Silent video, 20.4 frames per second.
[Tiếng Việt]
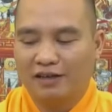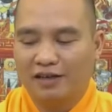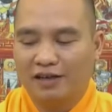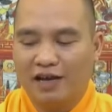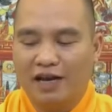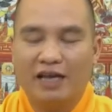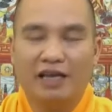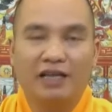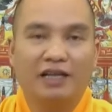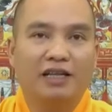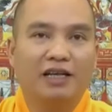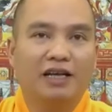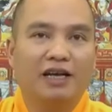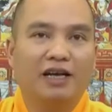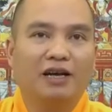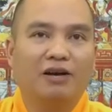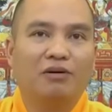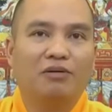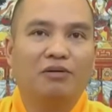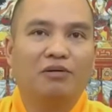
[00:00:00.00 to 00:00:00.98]
hành
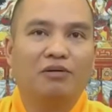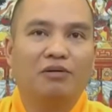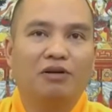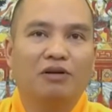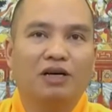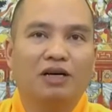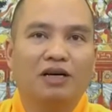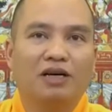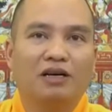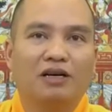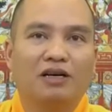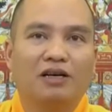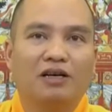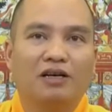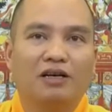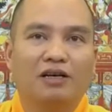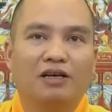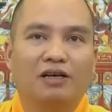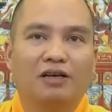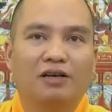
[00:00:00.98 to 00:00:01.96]
theo à,
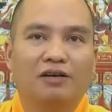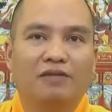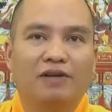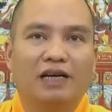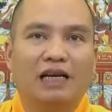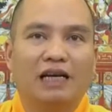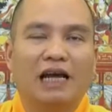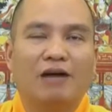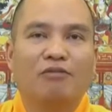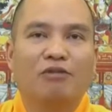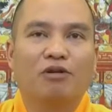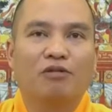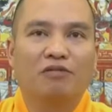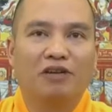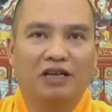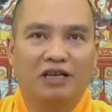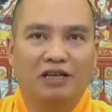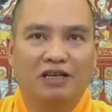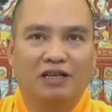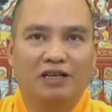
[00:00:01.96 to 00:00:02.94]
việc làm của
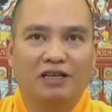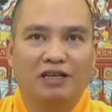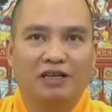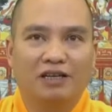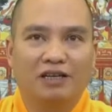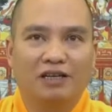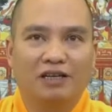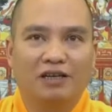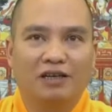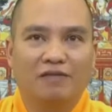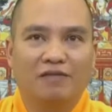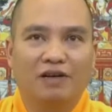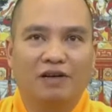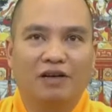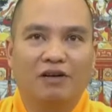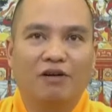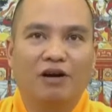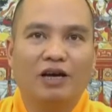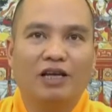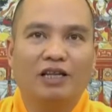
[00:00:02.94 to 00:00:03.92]
Phật
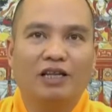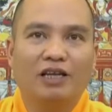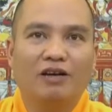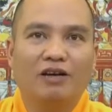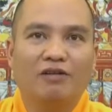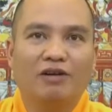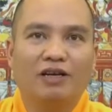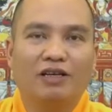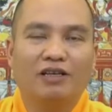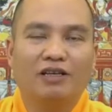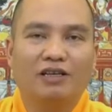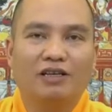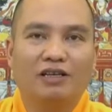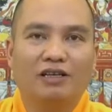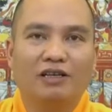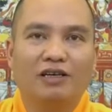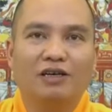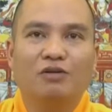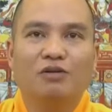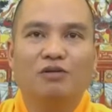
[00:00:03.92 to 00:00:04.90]
và noi theo cái gì
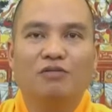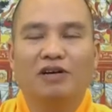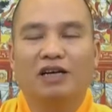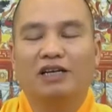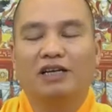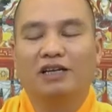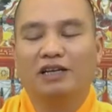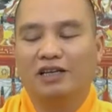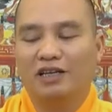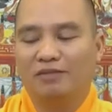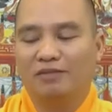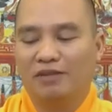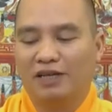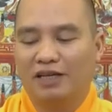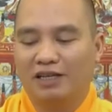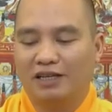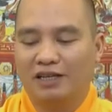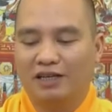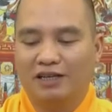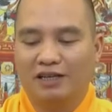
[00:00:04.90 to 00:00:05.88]
cái đức của Phật để mà
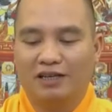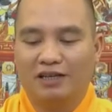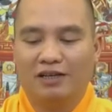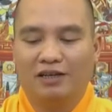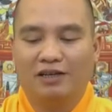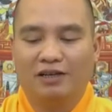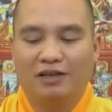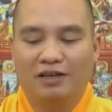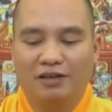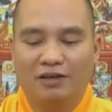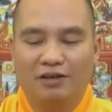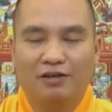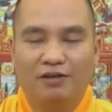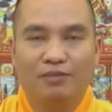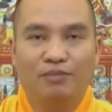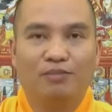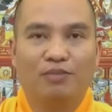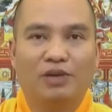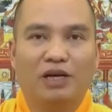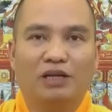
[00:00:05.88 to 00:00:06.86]

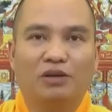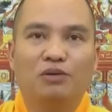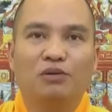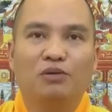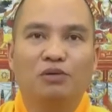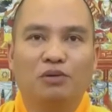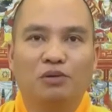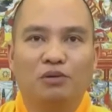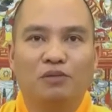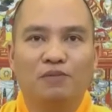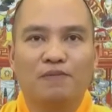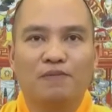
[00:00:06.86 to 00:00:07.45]
mà tu